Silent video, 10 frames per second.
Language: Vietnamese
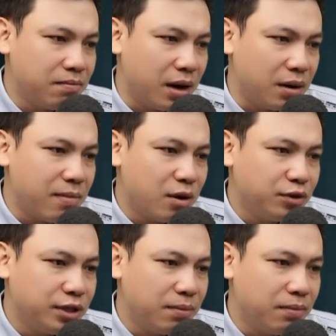Nhà tôi
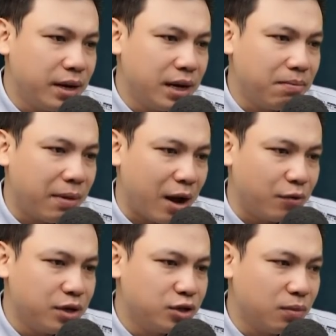cây ngay không sợ
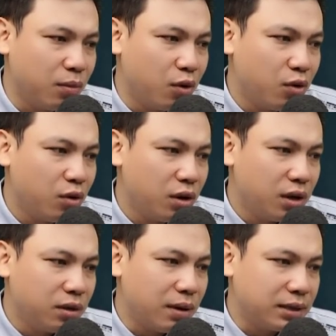chết đứng,
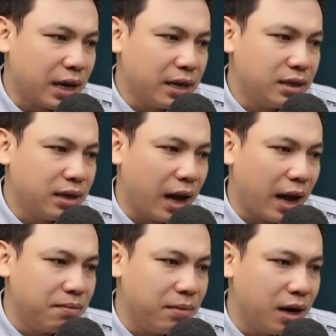nghĩ là sinh sự
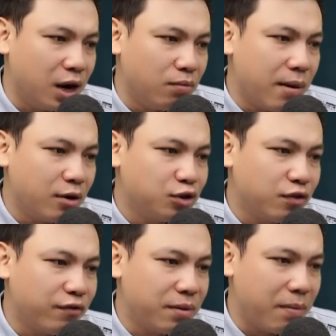thì sinh sự,
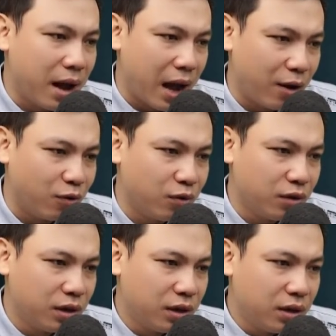chứ bột trên
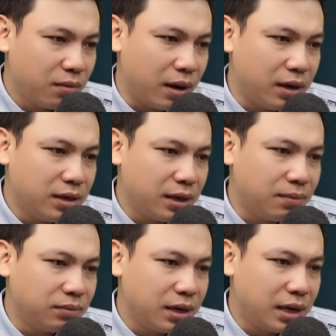tòa gà nào dám
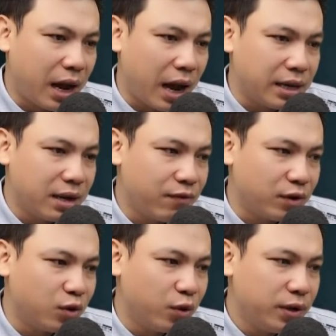mổ mắt.
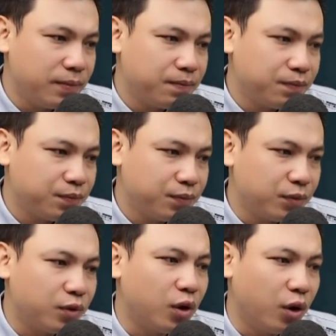Bà
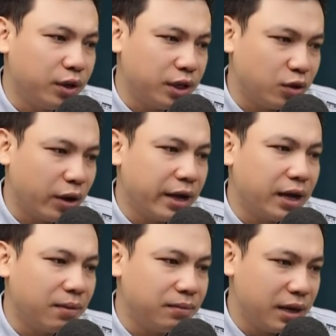Xuyến chạy ra tay
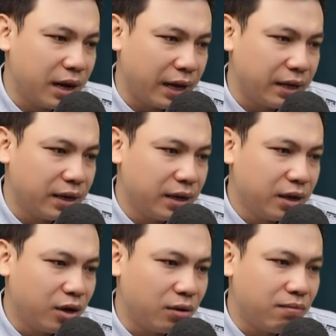cầm thanh củi.
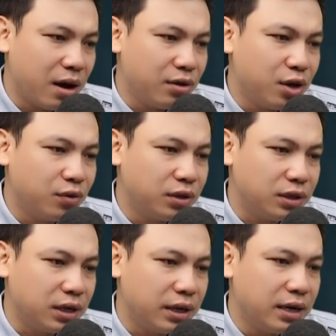
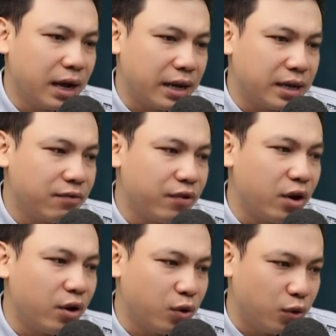Phải, muốn sinh sự
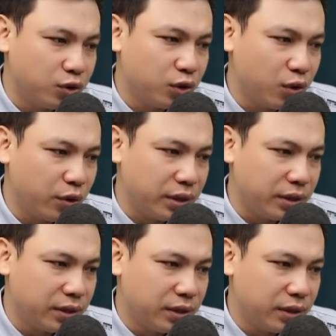sinh thì xem.